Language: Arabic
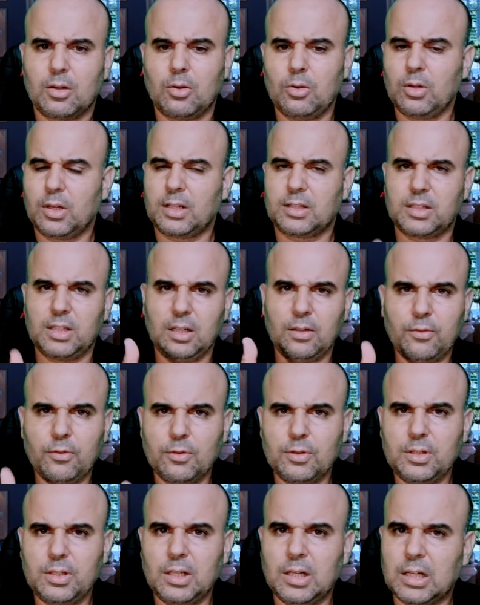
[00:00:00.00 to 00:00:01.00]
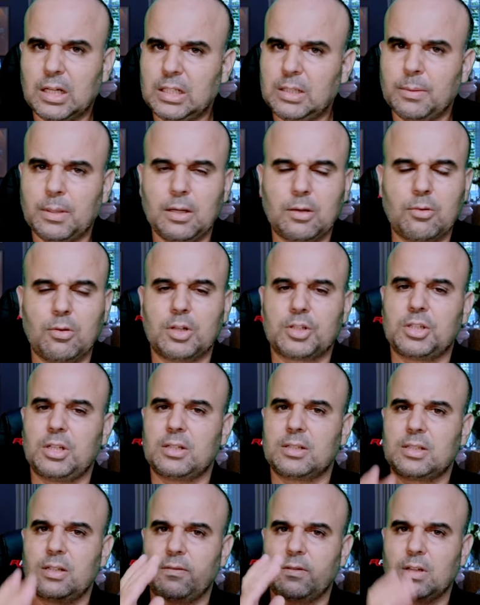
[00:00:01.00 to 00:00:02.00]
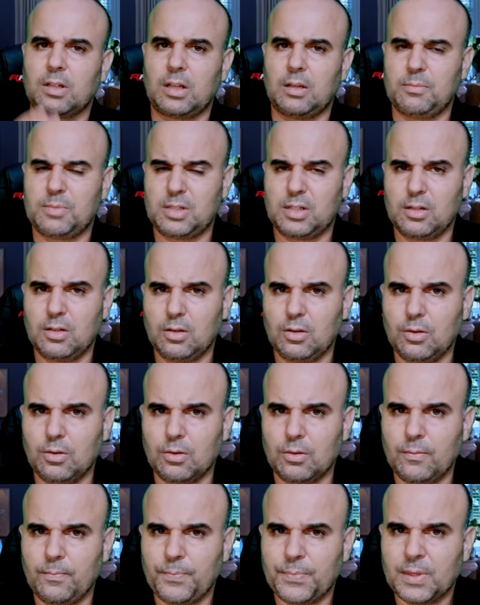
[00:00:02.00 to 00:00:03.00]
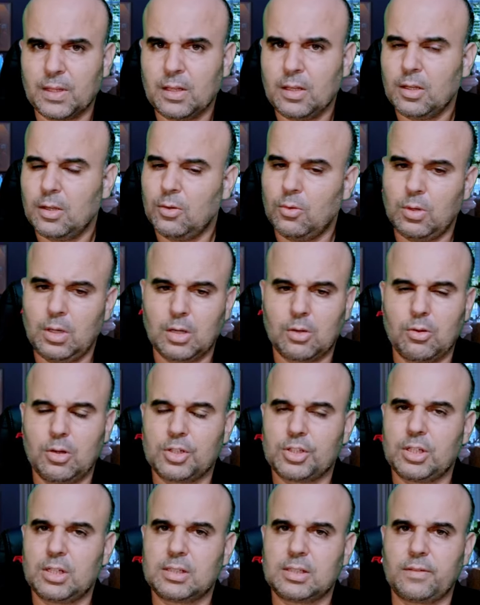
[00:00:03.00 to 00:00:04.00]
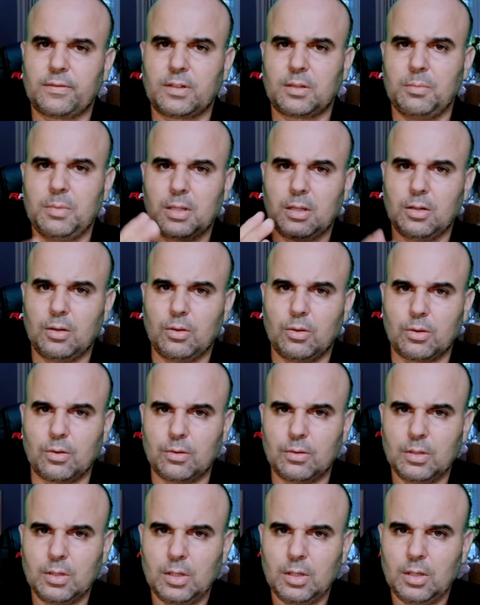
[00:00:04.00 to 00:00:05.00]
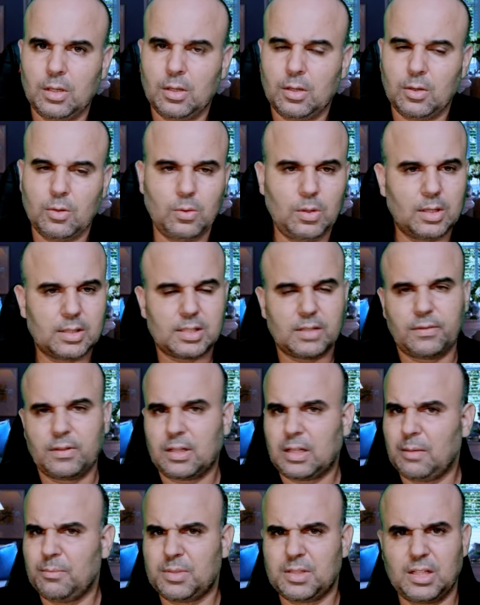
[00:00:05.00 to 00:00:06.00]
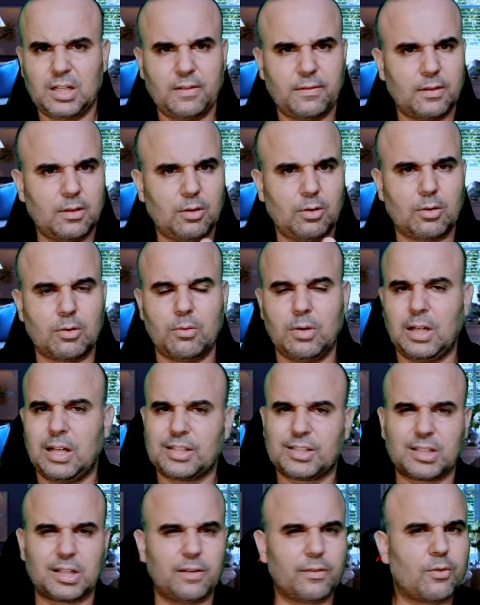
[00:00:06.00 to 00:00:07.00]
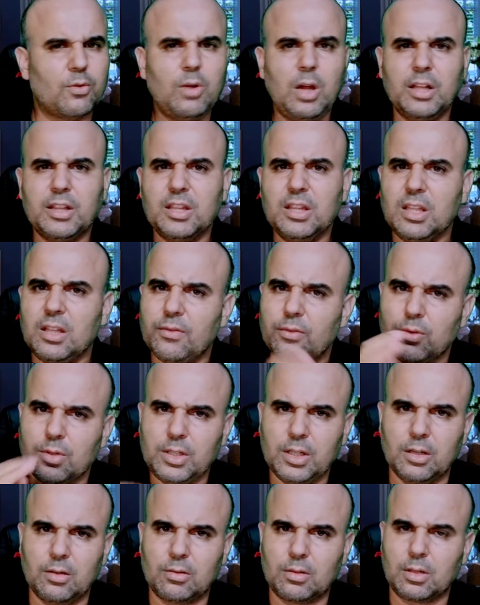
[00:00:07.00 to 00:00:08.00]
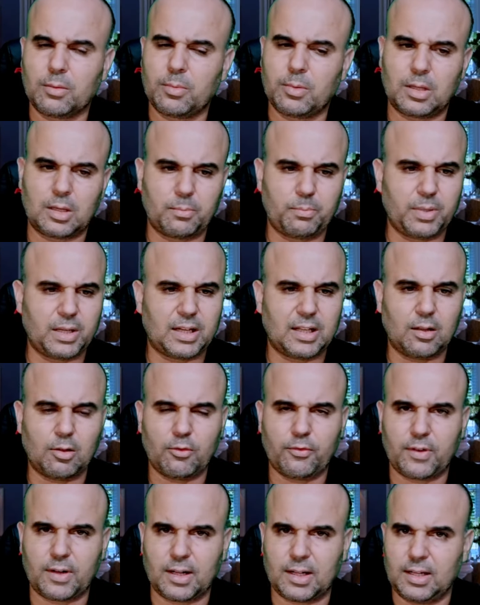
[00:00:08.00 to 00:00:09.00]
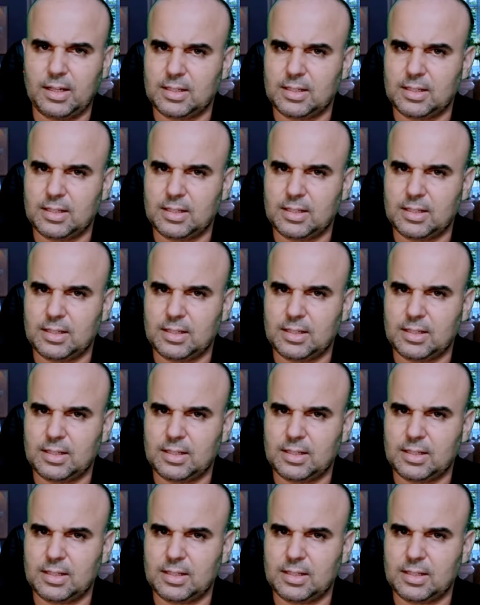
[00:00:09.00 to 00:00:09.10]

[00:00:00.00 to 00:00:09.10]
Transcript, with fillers: قول راه التليفون ديالك غادي يبقى كل شهر نصيفط لك 50 الاورو ولا كل شهر نصيفط لك 100 الاورو ولا نصيفط لك 5000 الاورو ولا 10000 كل واحد النيفو ديالو ربي خلق وفرق